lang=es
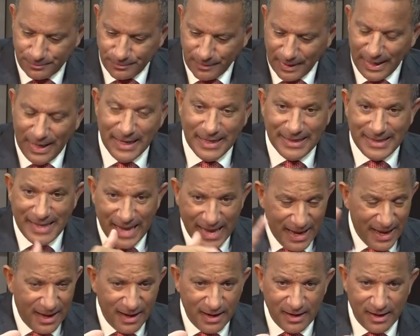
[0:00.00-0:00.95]
el
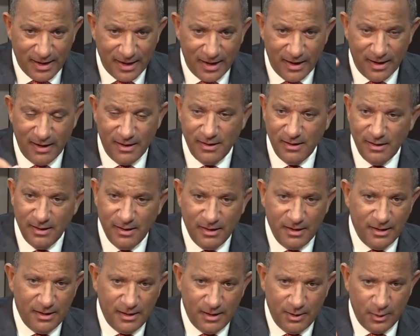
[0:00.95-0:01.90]
dengue
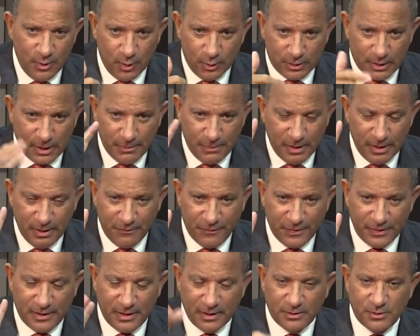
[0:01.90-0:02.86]
y otras
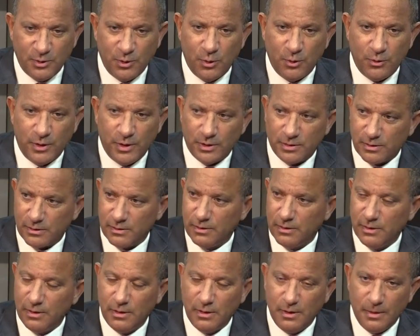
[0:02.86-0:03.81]
manifestaciones,
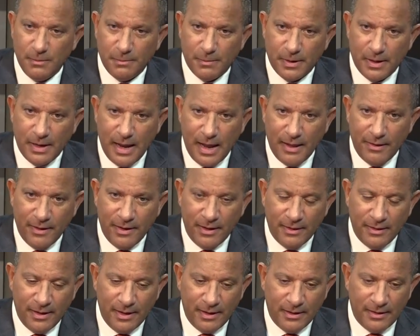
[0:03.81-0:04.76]
¿verdad?
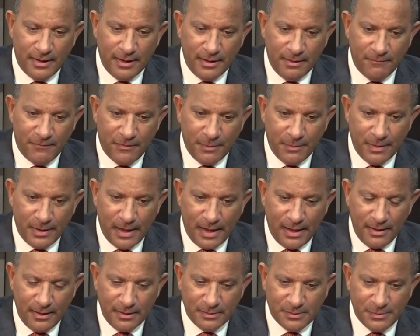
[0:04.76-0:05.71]
de
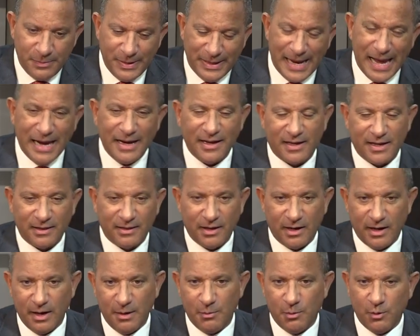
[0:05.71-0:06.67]
enfermedades virales que
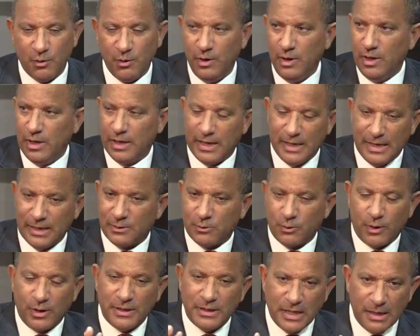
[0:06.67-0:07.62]
tenemos, que ya
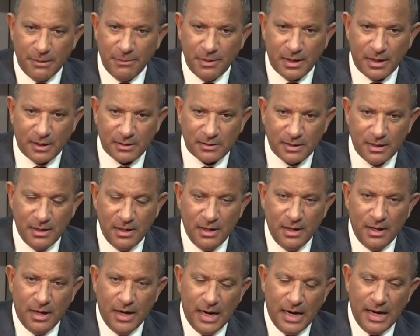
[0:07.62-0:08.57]
son endémicas
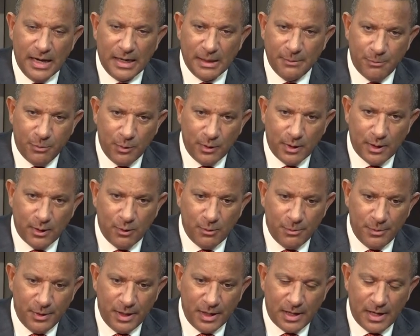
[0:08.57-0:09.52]
en la República
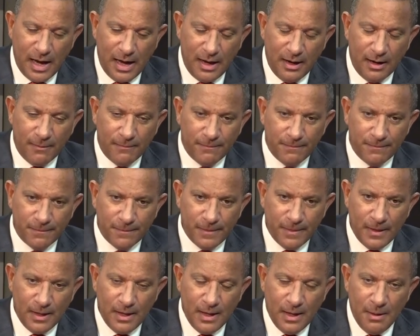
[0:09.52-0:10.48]
Dominicana.
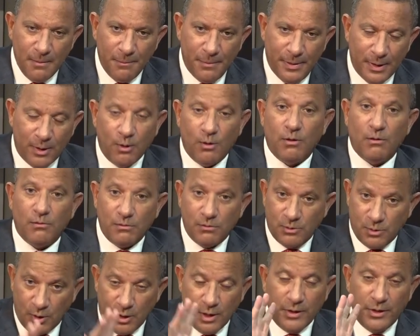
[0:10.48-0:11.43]
Pero
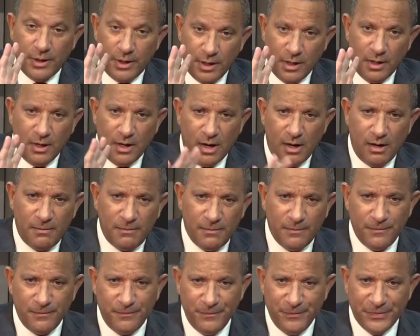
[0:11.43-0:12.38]
yo le diría
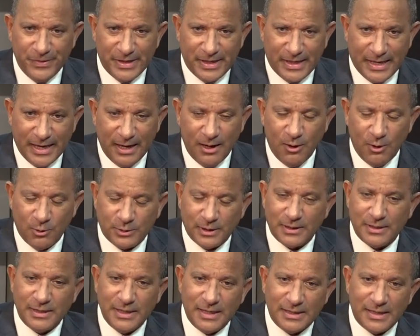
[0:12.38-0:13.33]
que los
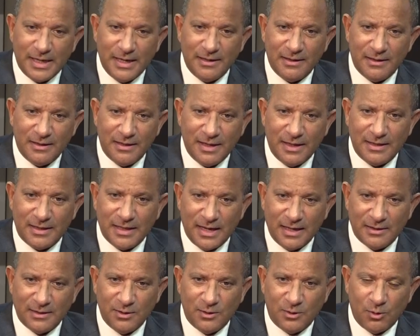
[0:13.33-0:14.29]
accidentes de,
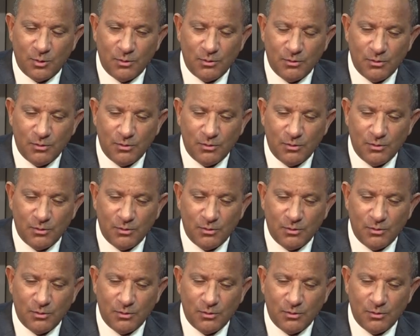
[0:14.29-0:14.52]
tránsito